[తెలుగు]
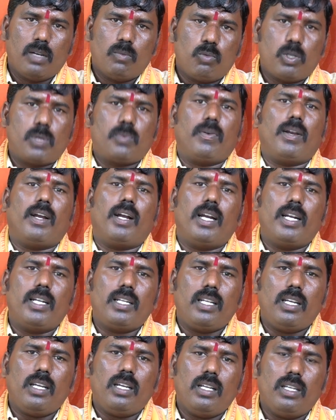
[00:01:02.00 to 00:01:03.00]
పుష్పంగా
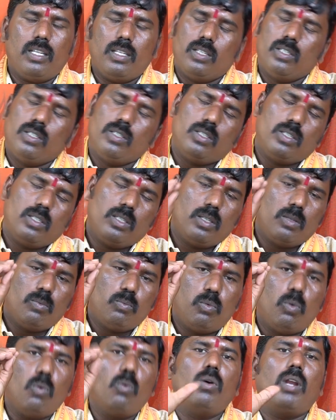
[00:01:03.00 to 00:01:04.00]
అంటే
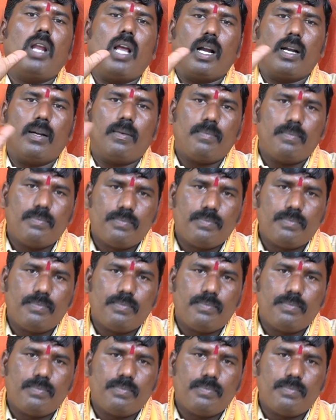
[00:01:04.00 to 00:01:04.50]
పువ్వులాగా